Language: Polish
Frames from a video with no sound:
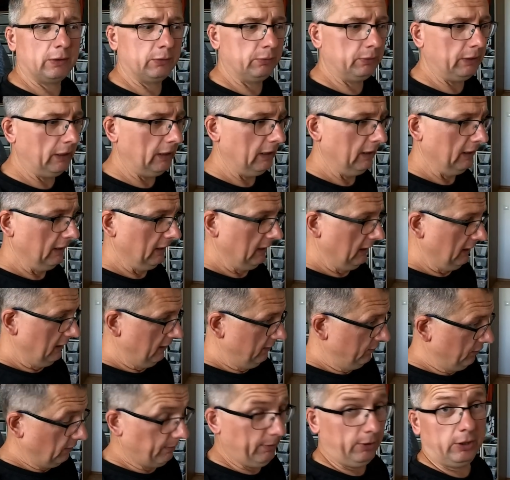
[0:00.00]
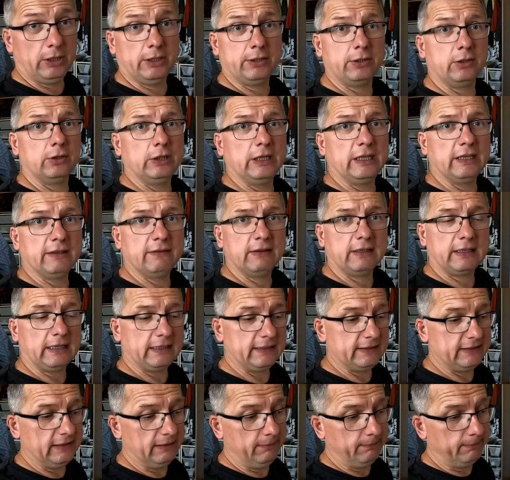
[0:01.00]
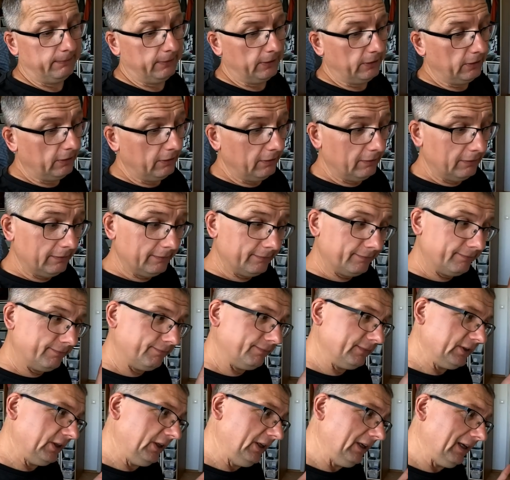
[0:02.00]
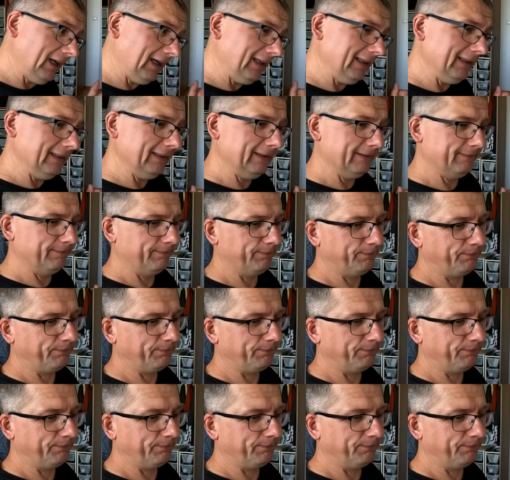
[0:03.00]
ładuję. Nie biorę drona na wakacje, bo Iran